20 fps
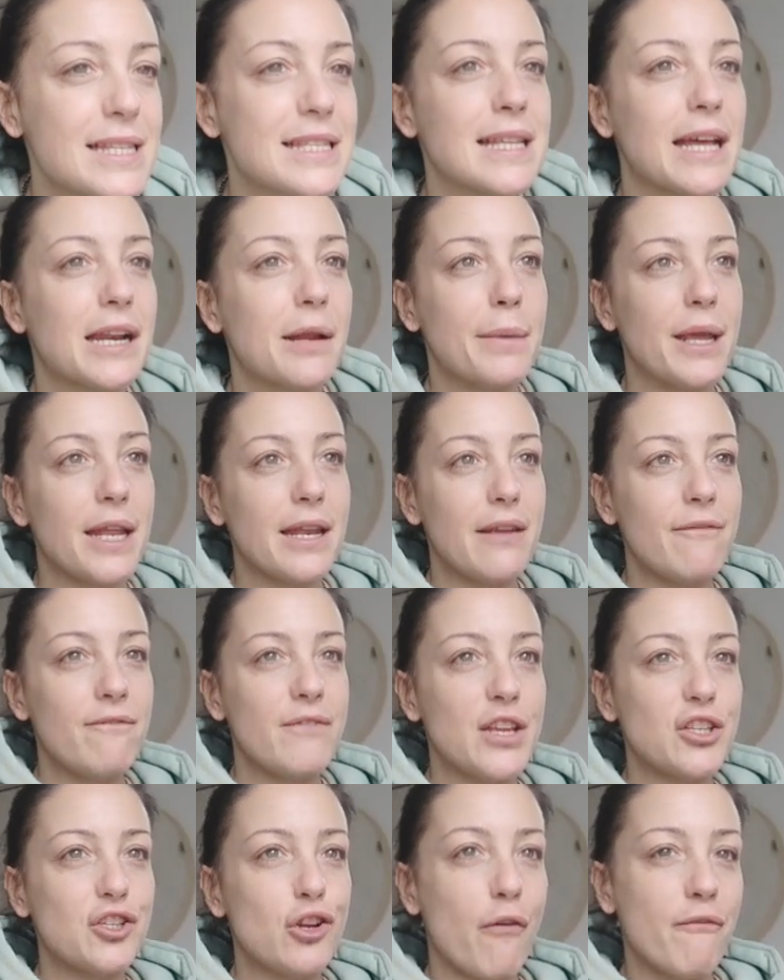stare bene,
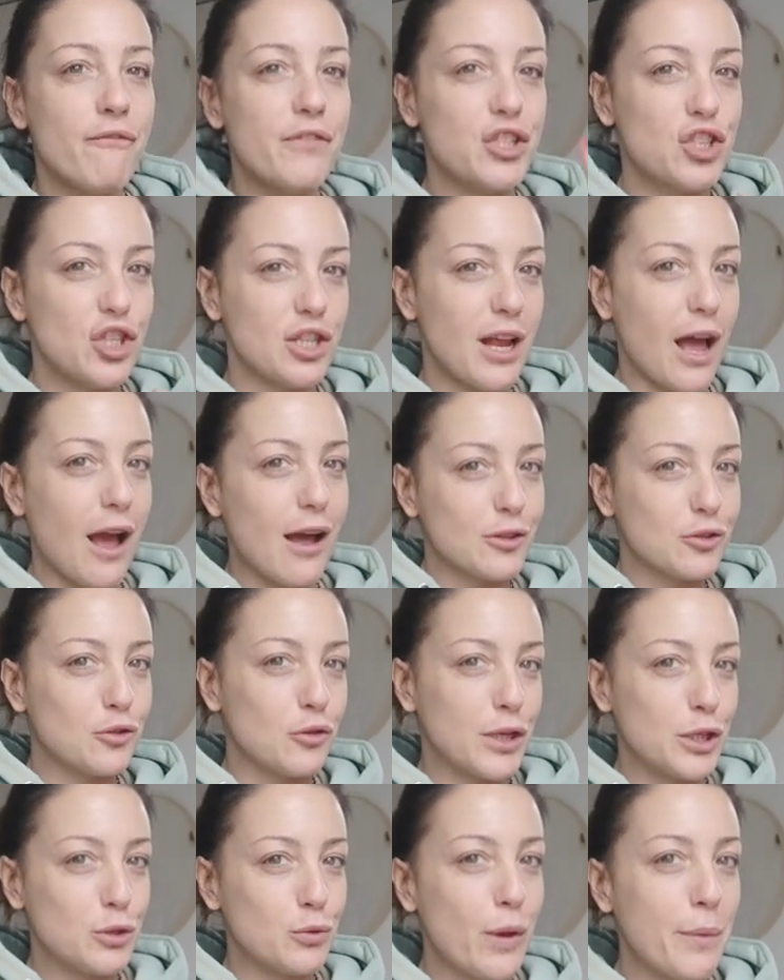invece ho
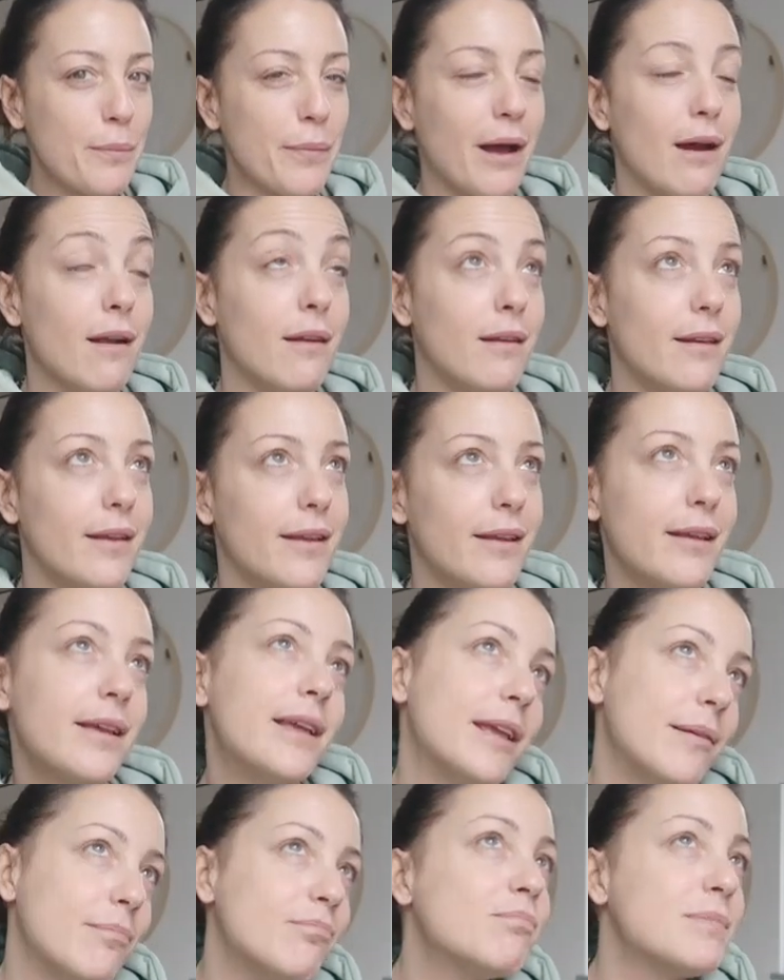avvicinato le due palle
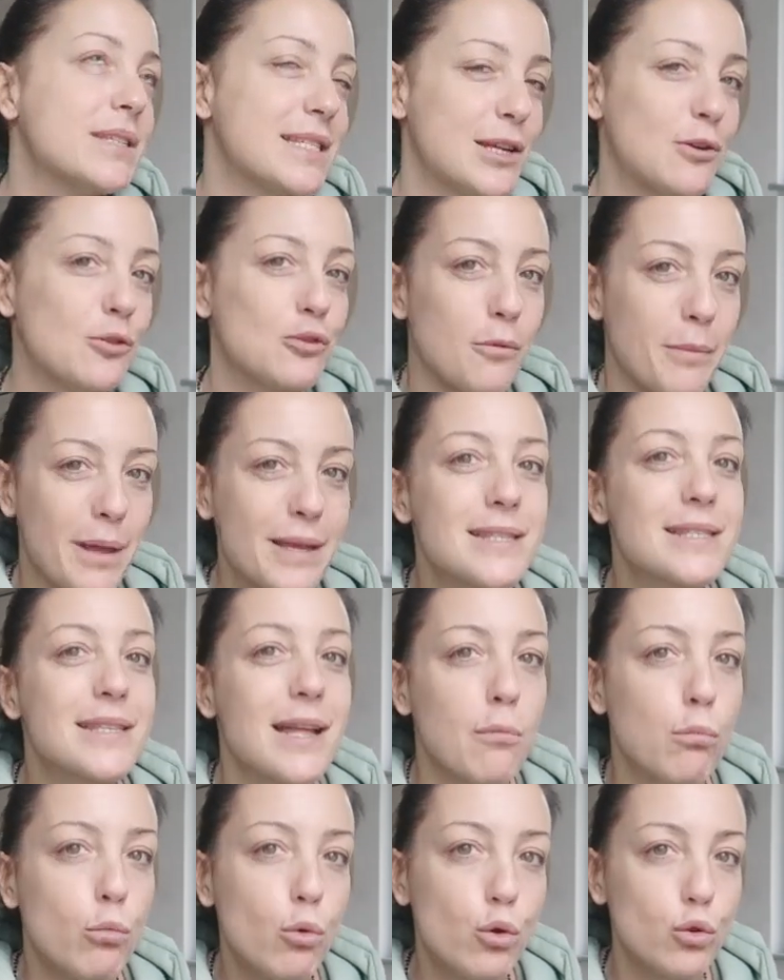e secondo me
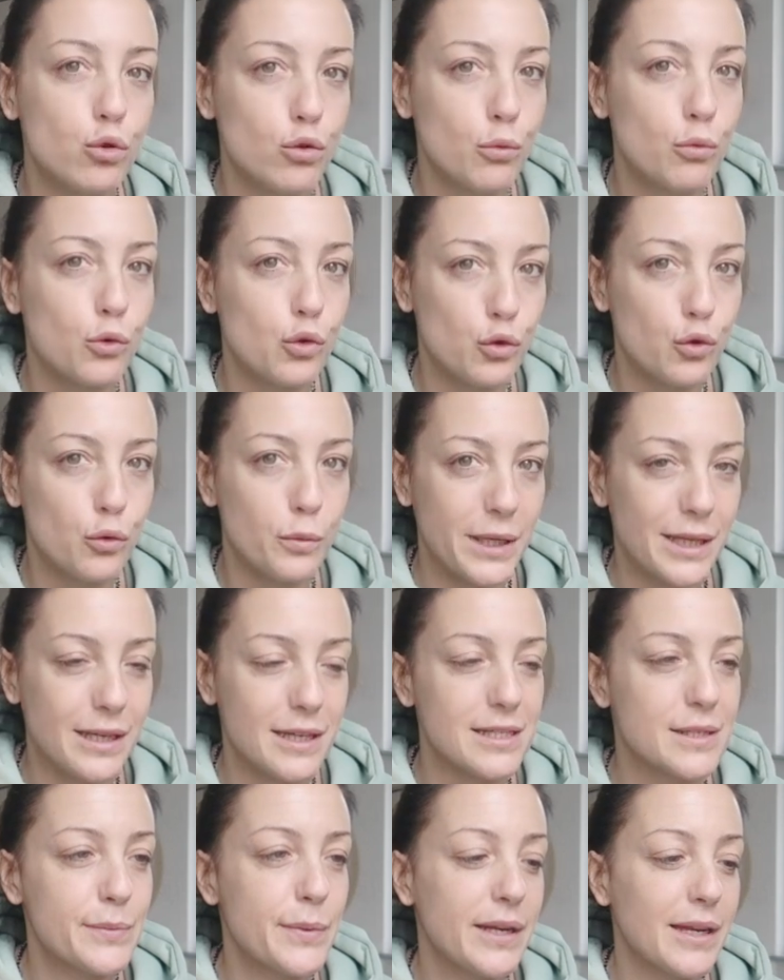sta molto molto
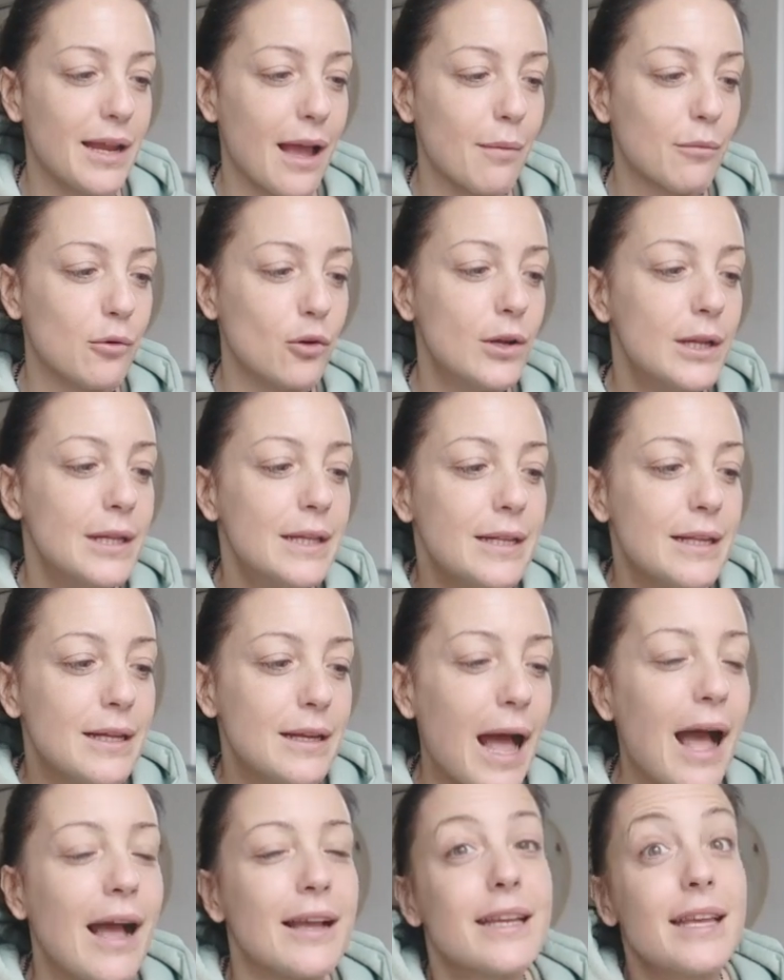bene, speriamo
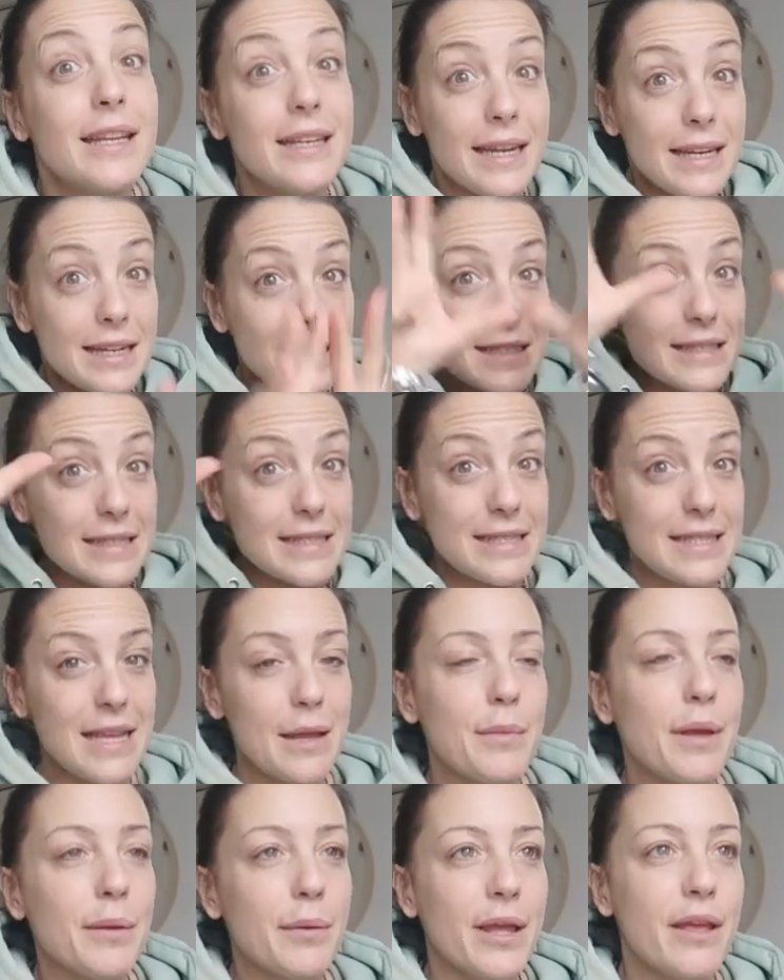anche
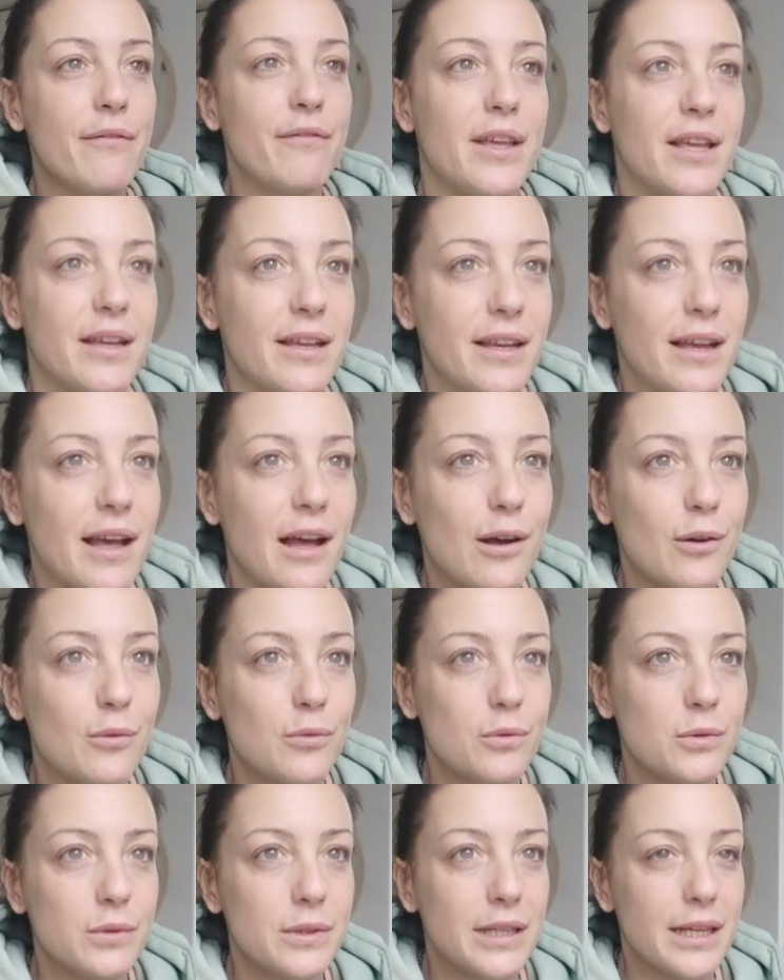nell'insieme che
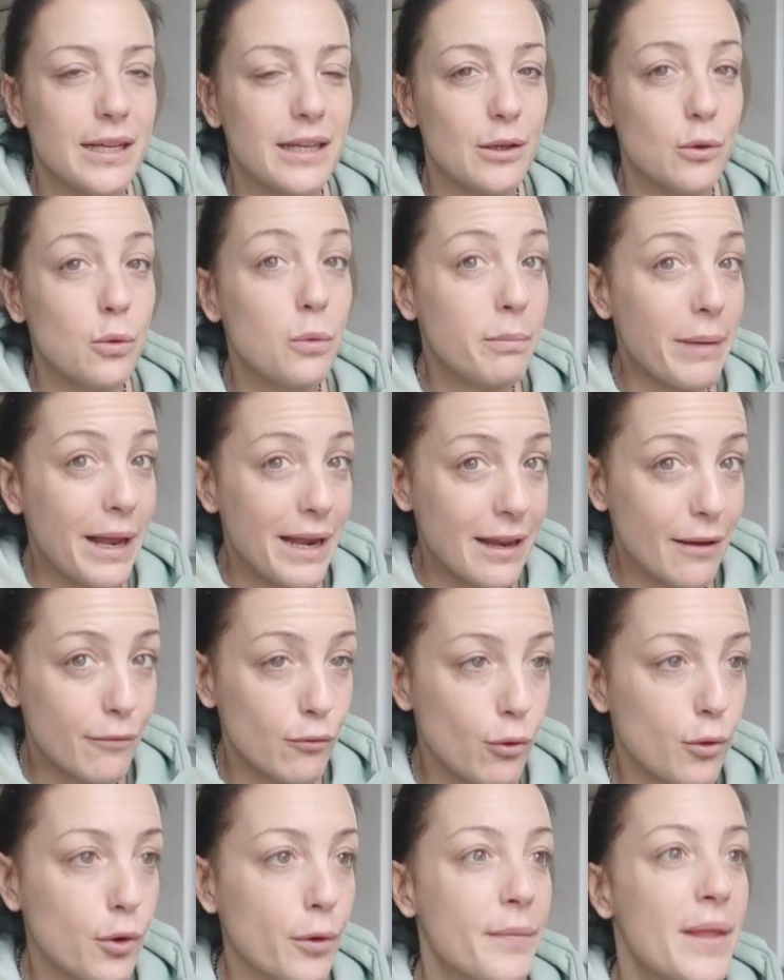venga un, un, bel
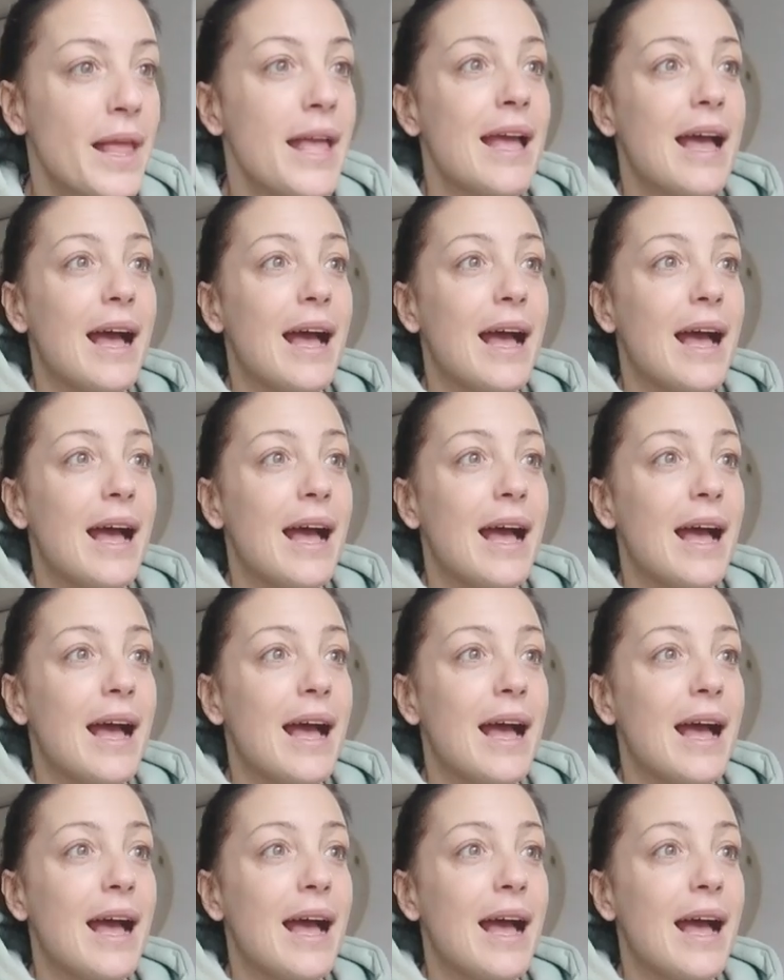lavoro.